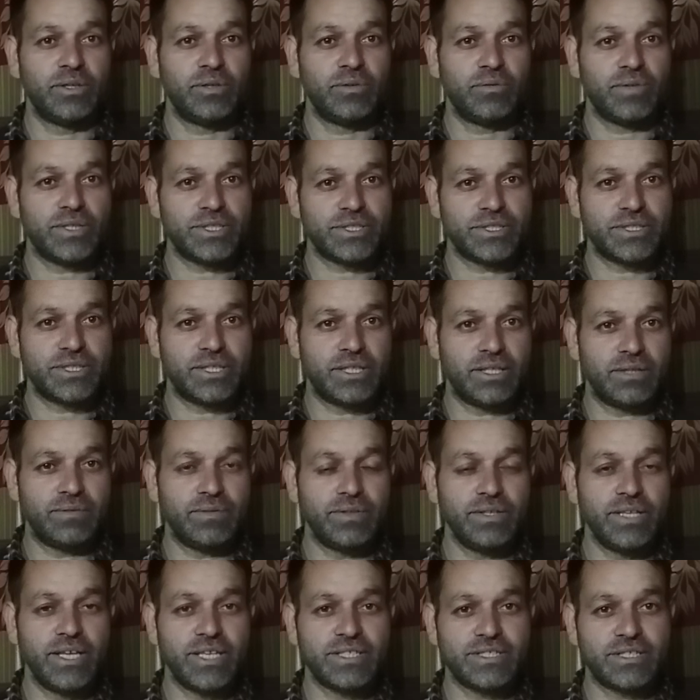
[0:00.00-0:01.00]
वॉज
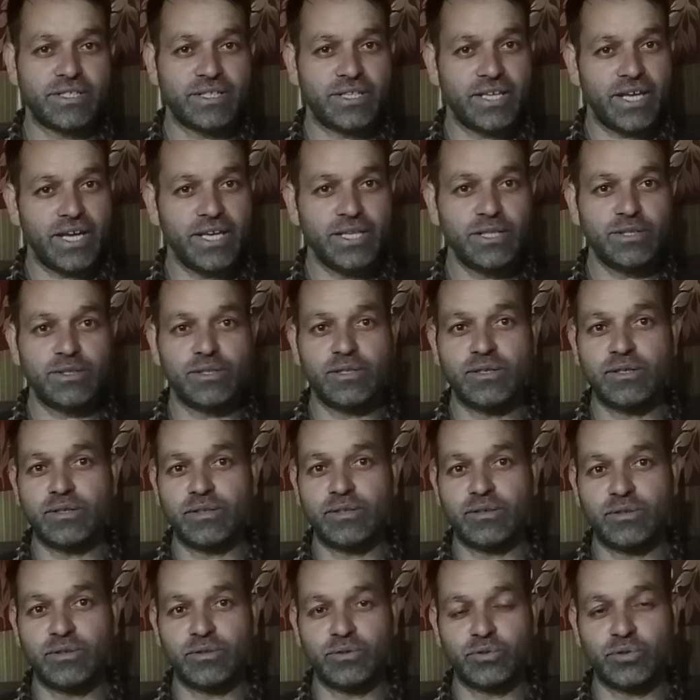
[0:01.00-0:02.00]
गिवन एज अ टाइटल
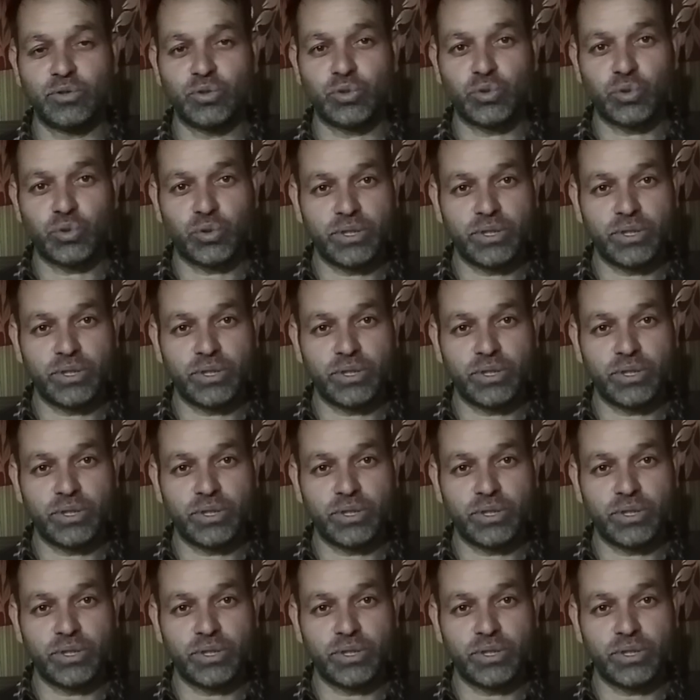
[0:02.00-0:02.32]
टू